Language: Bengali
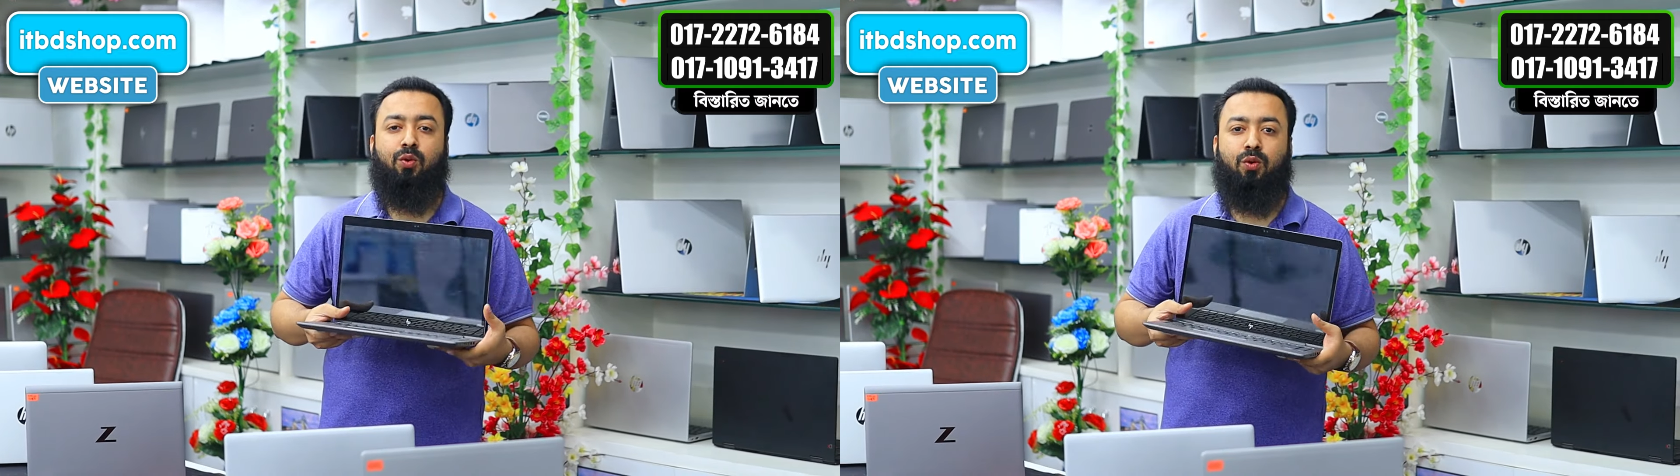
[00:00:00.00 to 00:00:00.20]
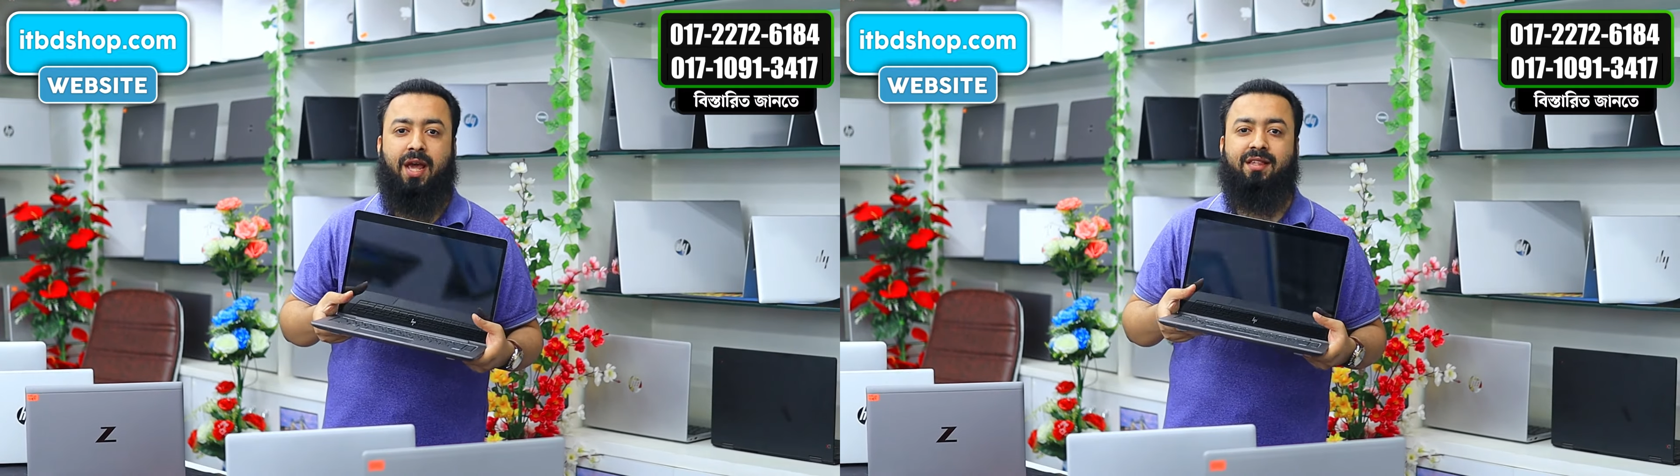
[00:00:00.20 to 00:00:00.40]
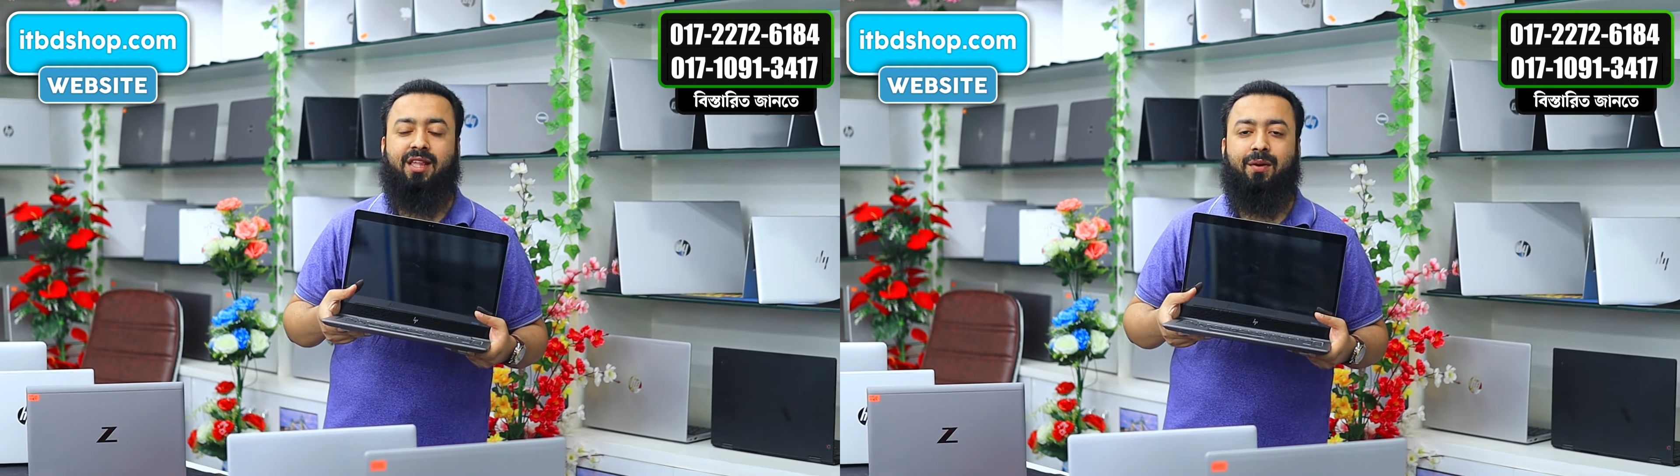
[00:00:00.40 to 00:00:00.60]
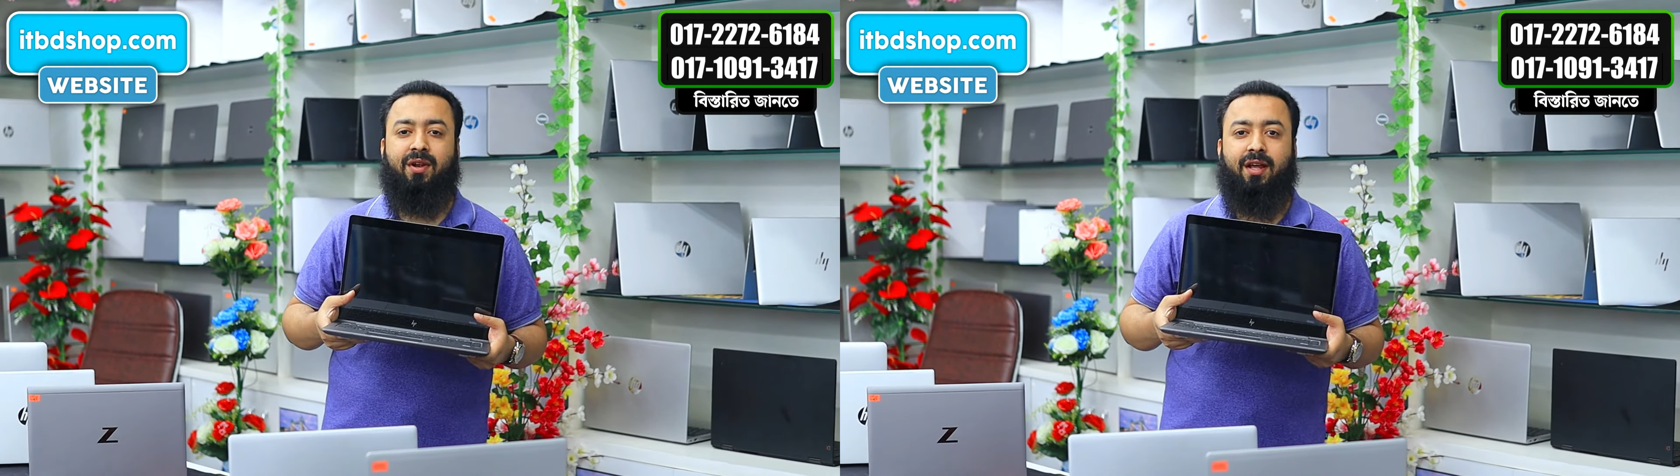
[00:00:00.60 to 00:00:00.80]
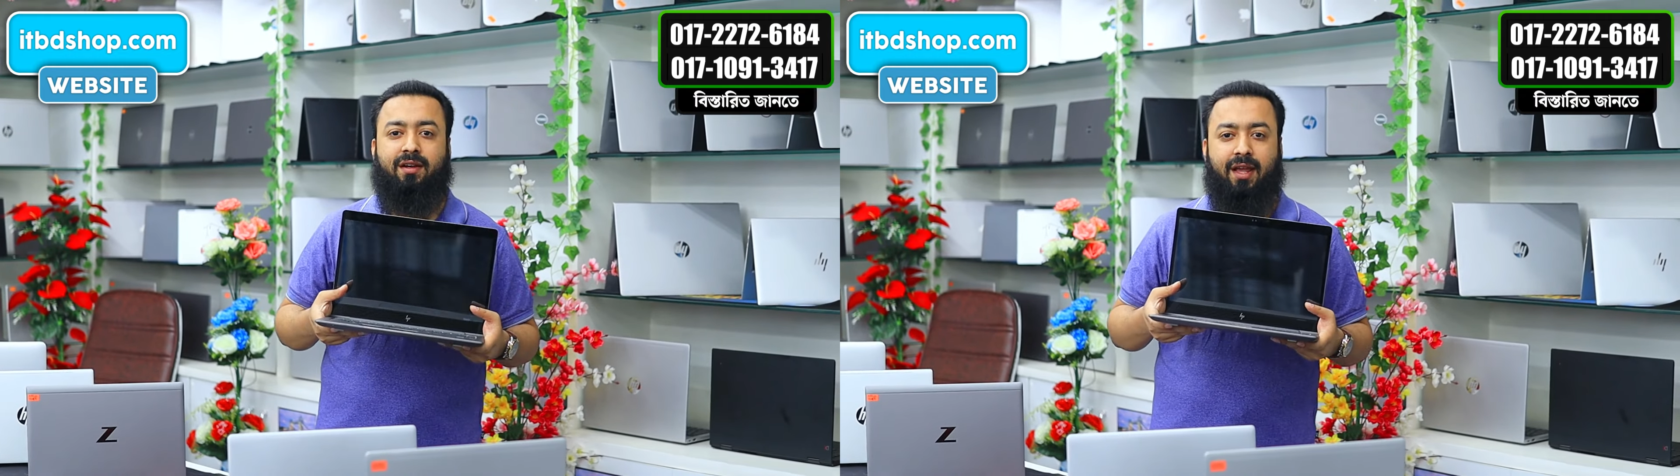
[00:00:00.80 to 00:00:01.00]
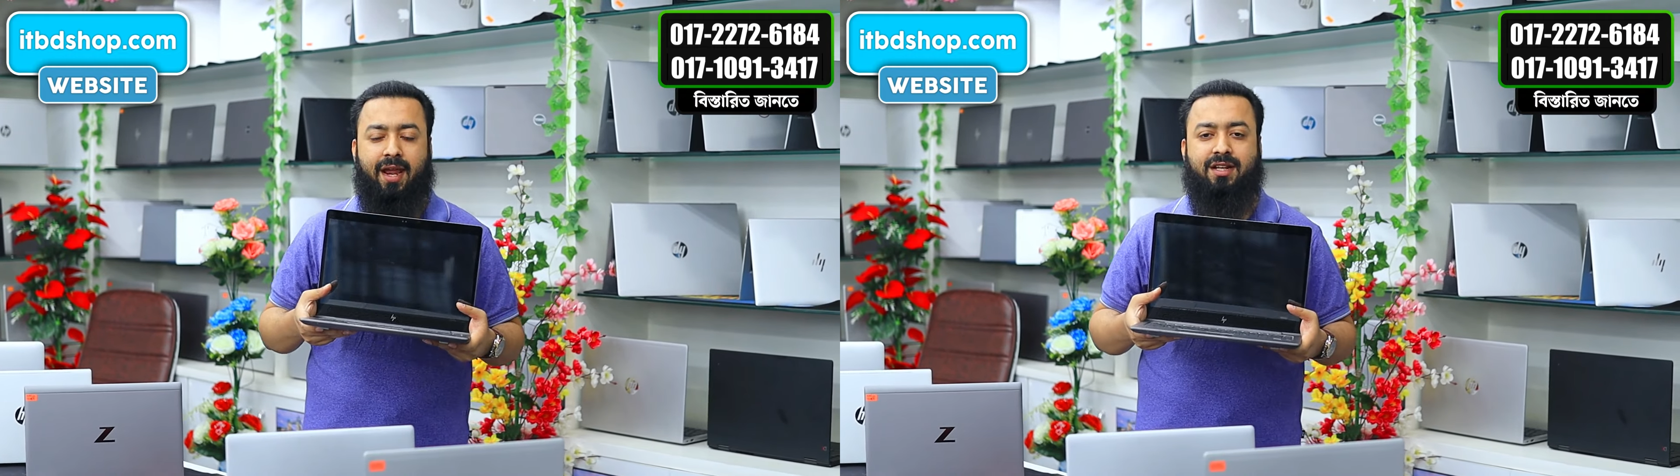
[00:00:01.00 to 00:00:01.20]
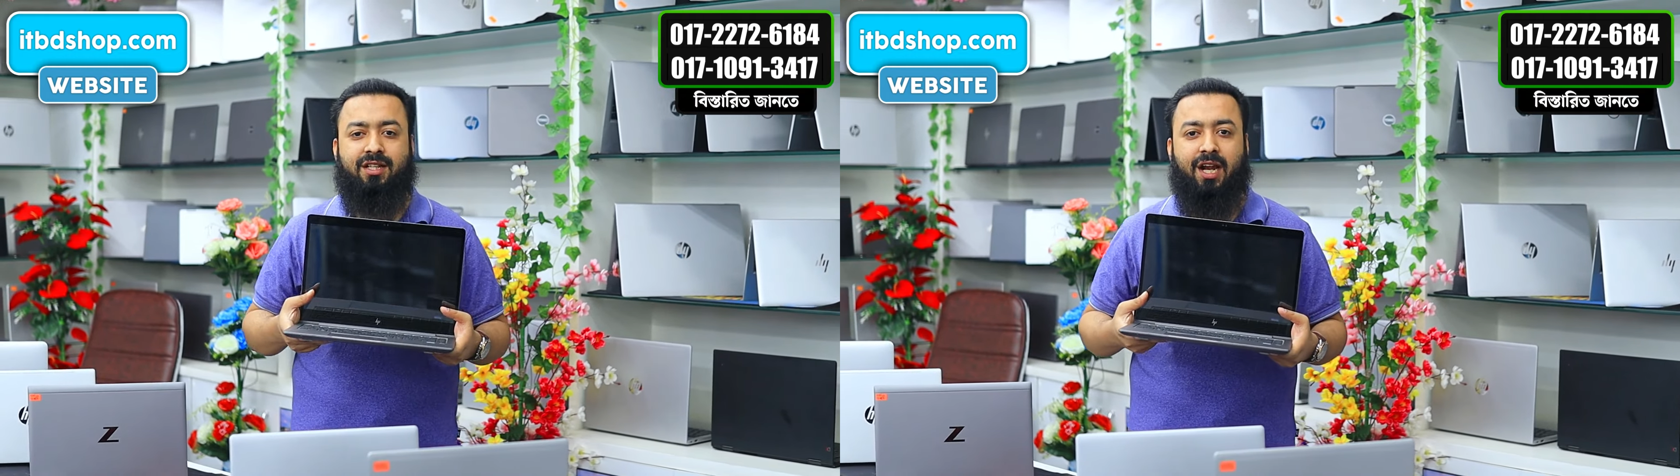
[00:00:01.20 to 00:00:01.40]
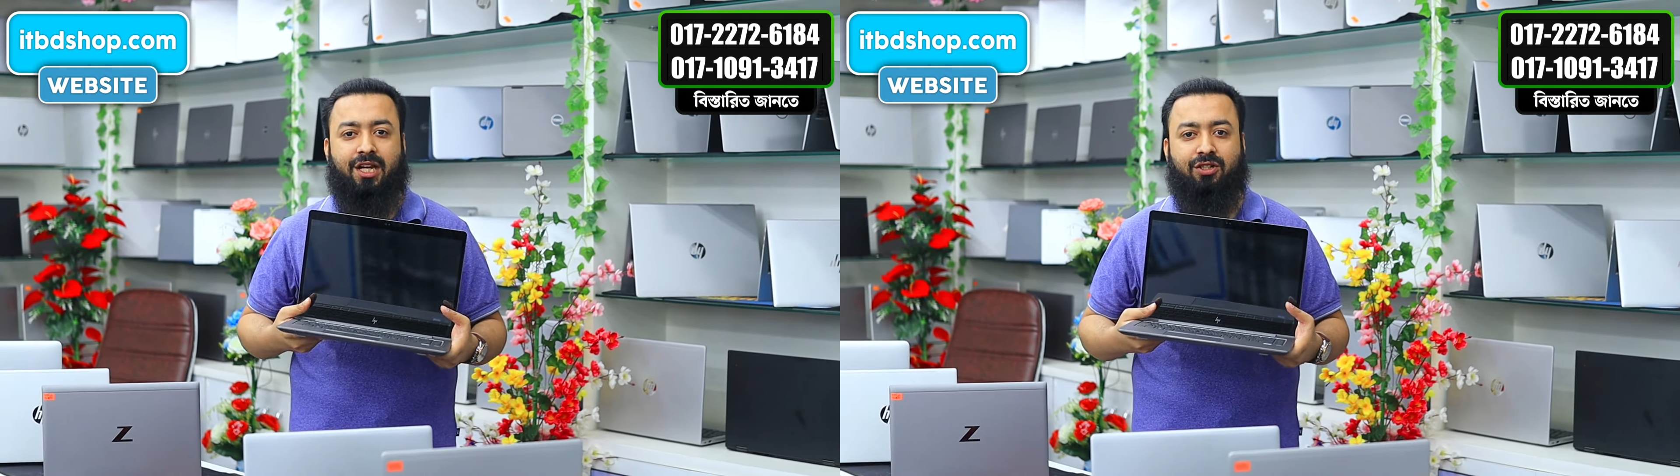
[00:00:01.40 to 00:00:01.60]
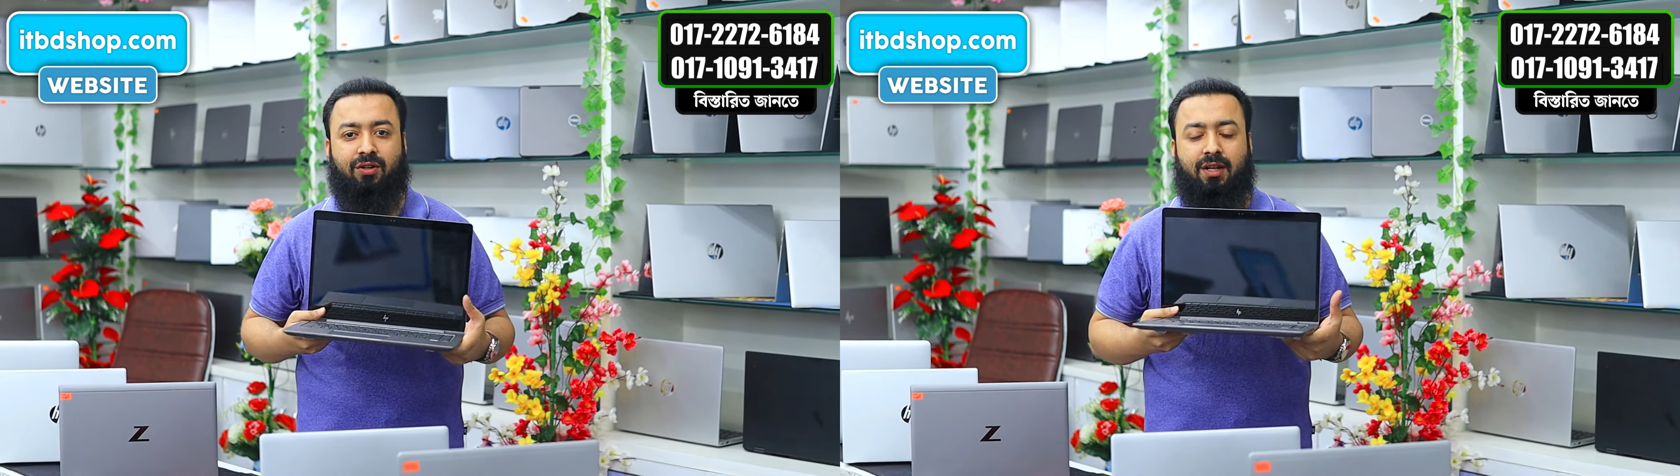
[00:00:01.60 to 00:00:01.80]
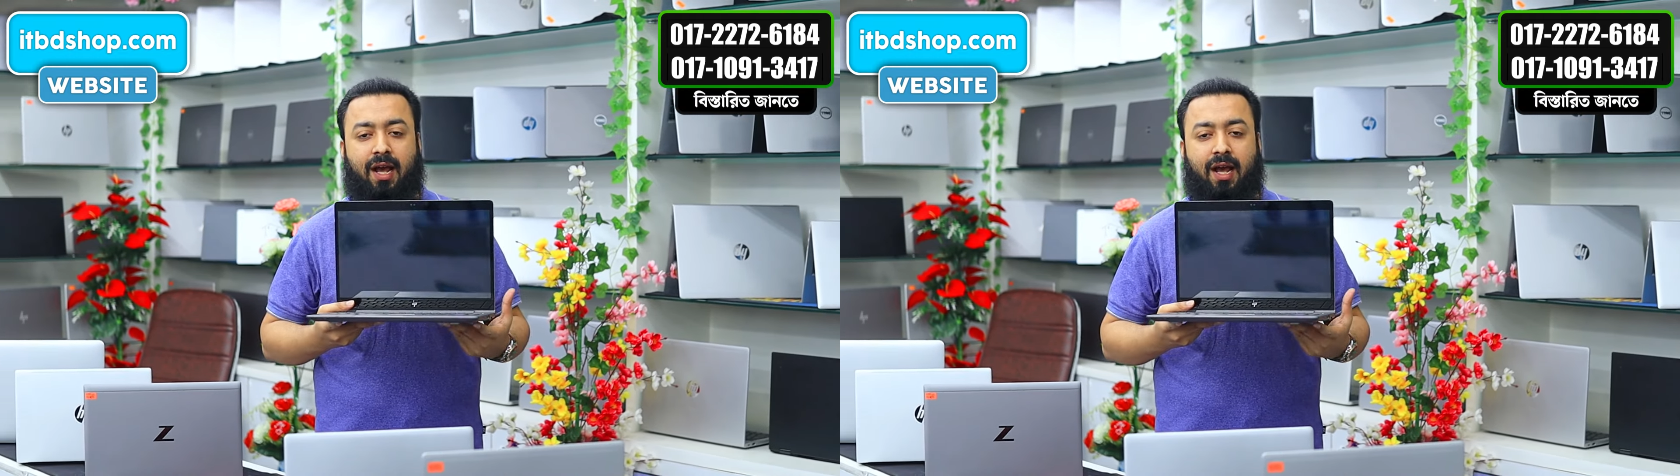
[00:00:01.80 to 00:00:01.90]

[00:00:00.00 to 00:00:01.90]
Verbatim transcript: কোরাই সেভেনের এইট জেনারেশন